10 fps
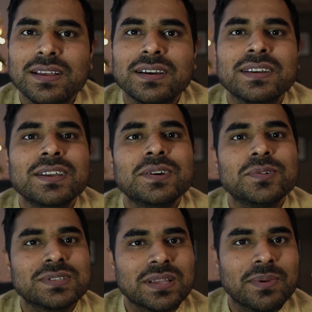था
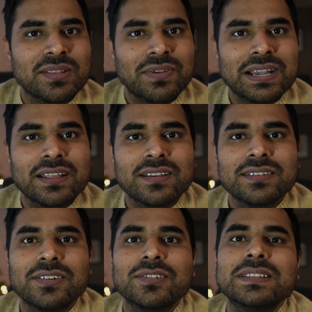उसके बाद वेटिकन
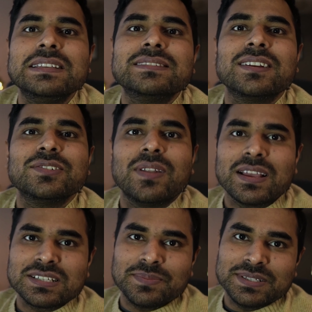और तीसरा जो
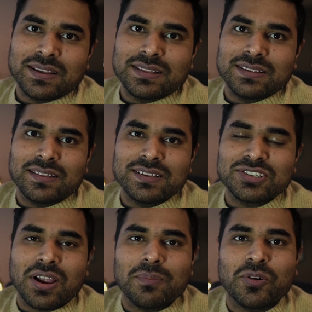लास्ट में जाते जाते
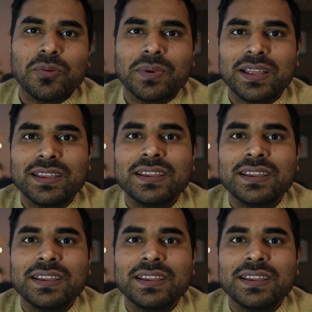शाम को हम गए